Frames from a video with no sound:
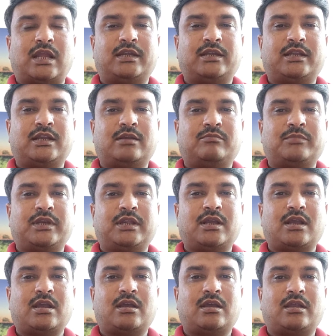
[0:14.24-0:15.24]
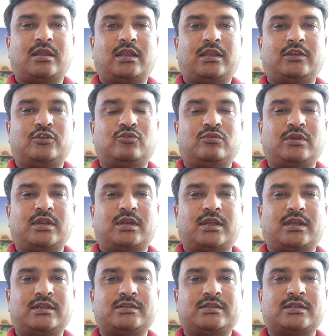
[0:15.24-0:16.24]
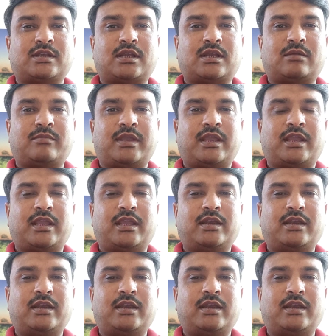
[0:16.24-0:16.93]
आईटी कंपनी का एक यूनियन है जिसका नाम है